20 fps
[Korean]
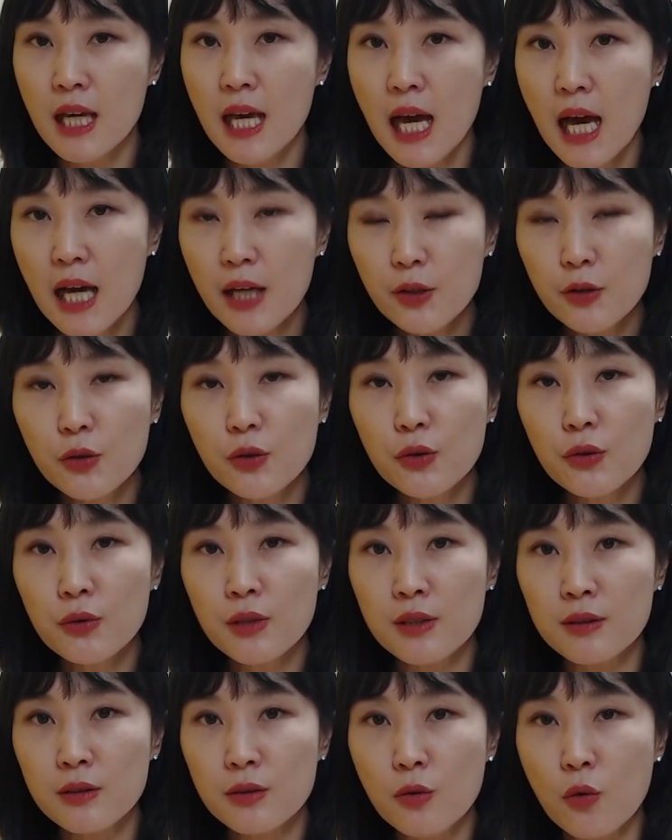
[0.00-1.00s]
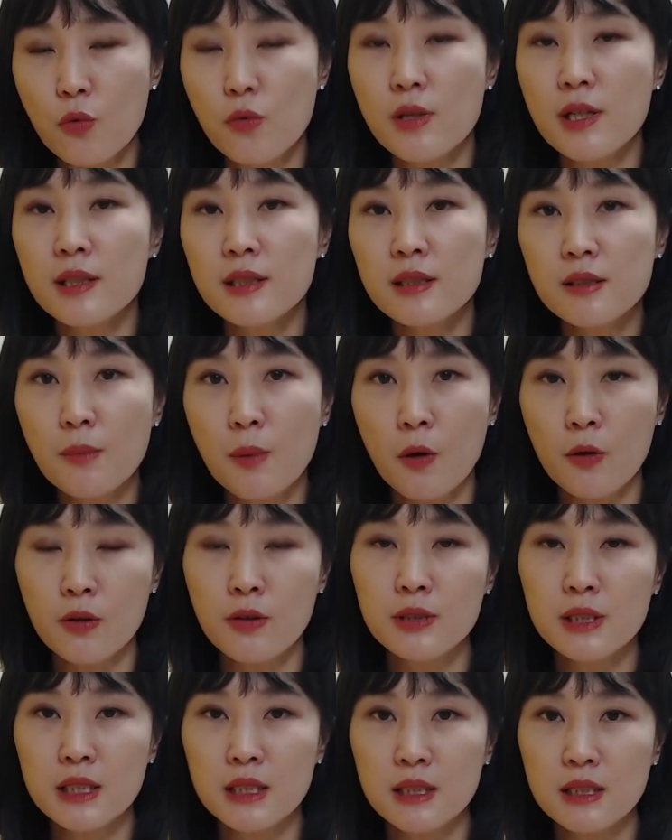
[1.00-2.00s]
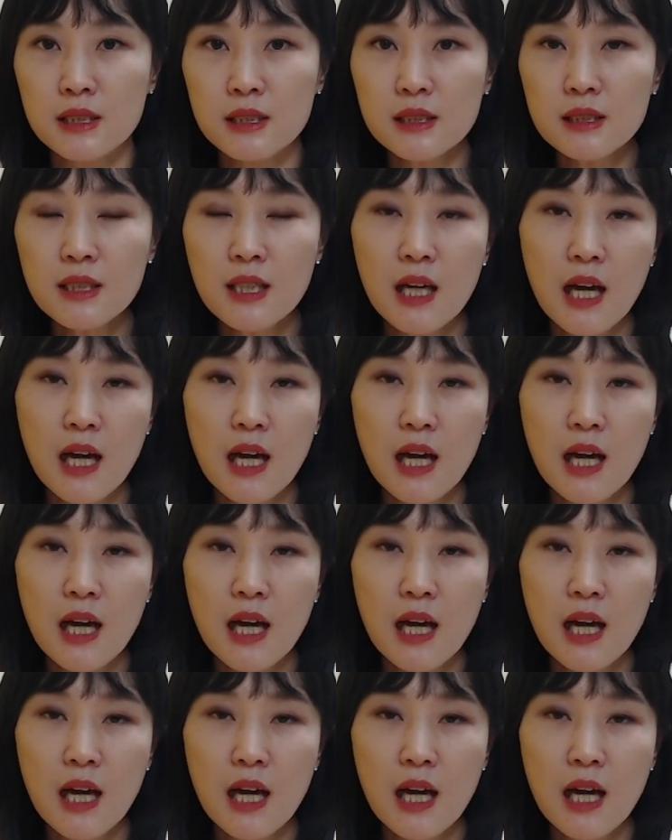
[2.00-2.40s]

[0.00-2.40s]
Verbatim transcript: 학교라는 공간에서 벌어지는